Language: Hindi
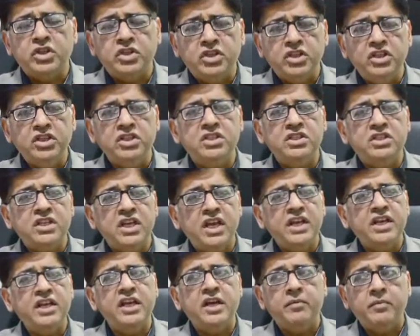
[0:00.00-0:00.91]
शदीद
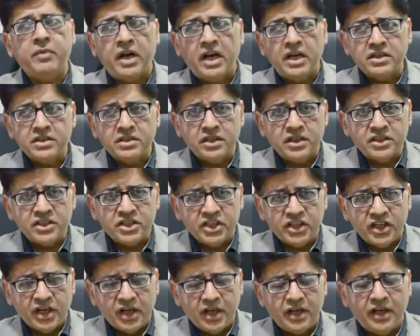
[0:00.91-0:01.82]
जहनी अमराज का
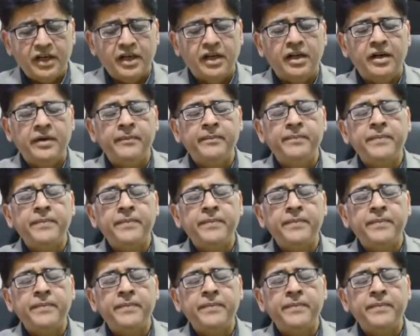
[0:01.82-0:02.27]
शिकार है